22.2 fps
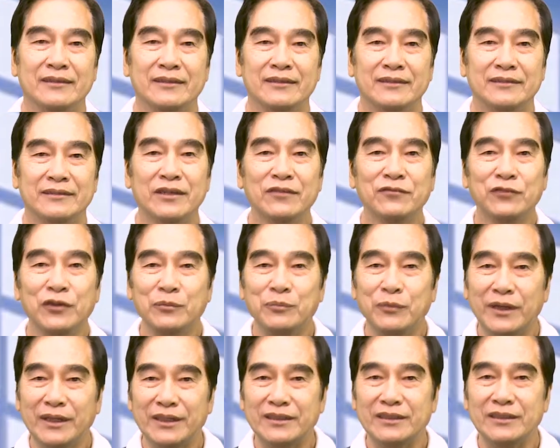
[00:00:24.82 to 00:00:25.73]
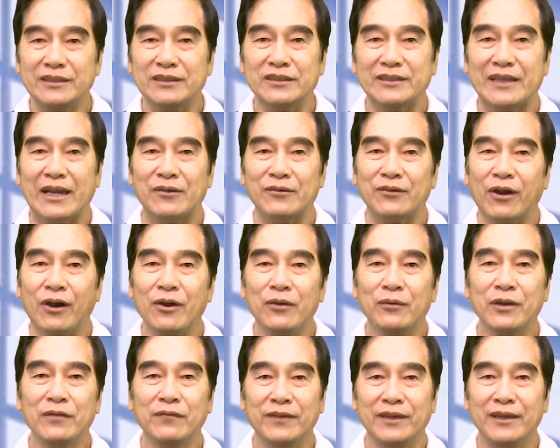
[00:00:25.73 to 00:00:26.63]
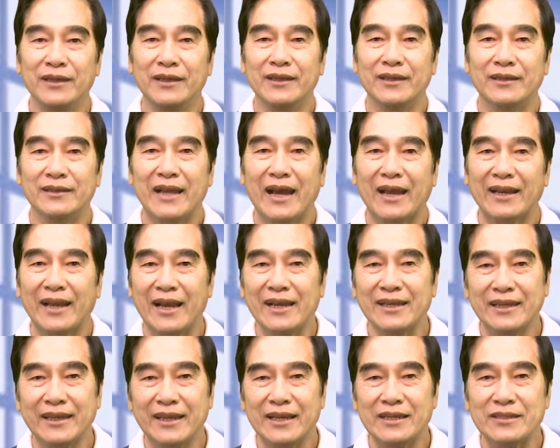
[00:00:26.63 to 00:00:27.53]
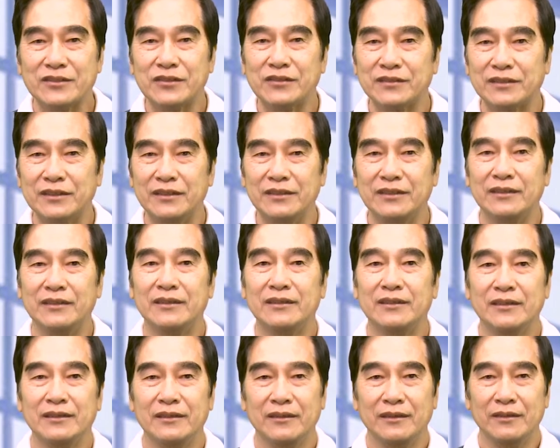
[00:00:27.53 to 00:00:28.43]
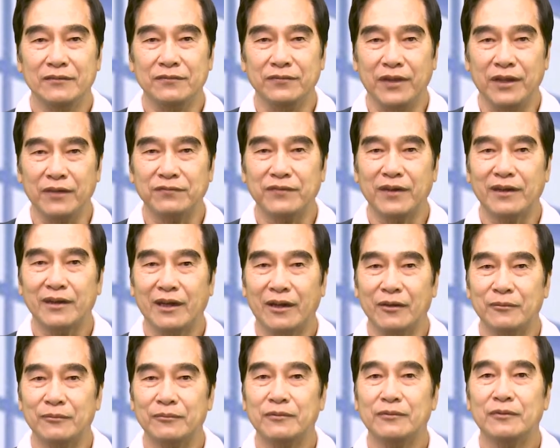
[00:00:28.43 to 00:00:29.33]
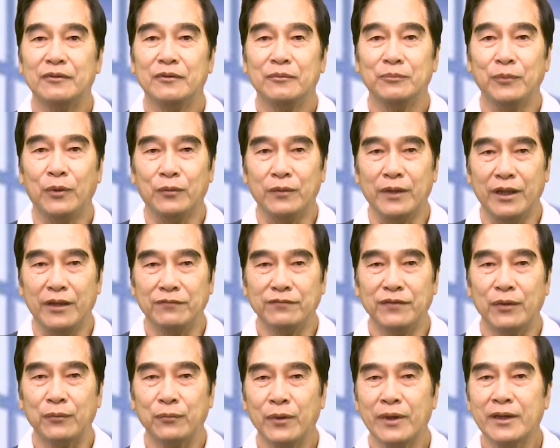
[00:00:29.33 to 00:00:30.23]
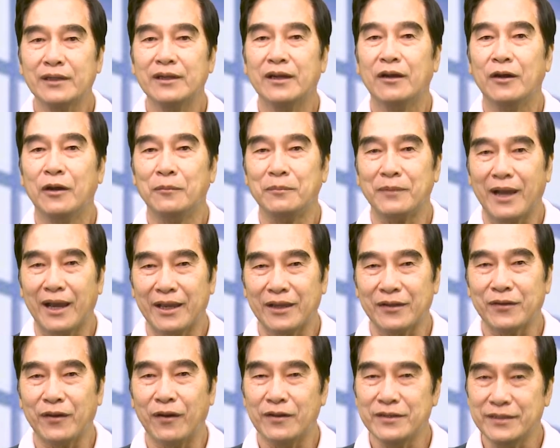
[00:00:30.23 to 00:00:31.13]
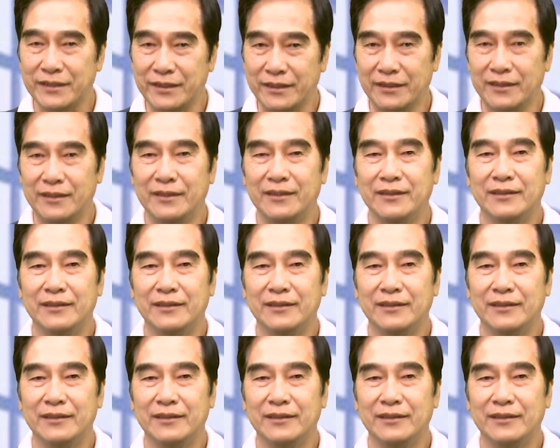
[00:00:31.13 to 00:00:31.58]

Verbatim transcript: Rất vui mừng được chào đón quý vị đang lắng nghe chương trình Viện Phật học Bồ đề Phật Quốc hôm nay có gì?